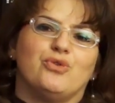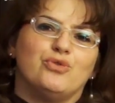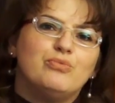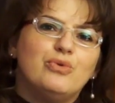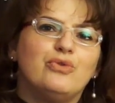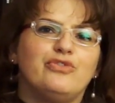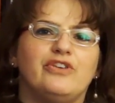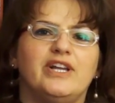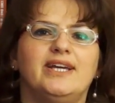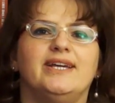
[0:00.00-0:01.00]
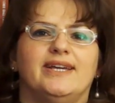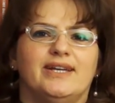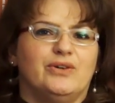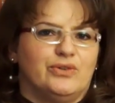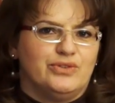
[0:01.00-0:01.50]
con
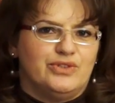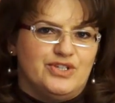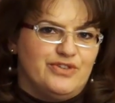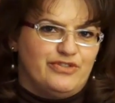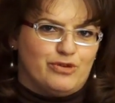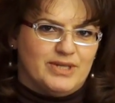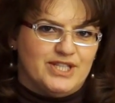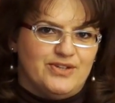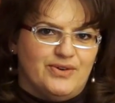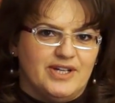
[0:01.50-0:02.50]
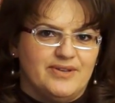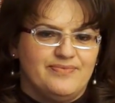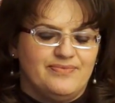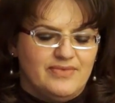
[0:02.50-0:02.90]
bufale e con disinformazione.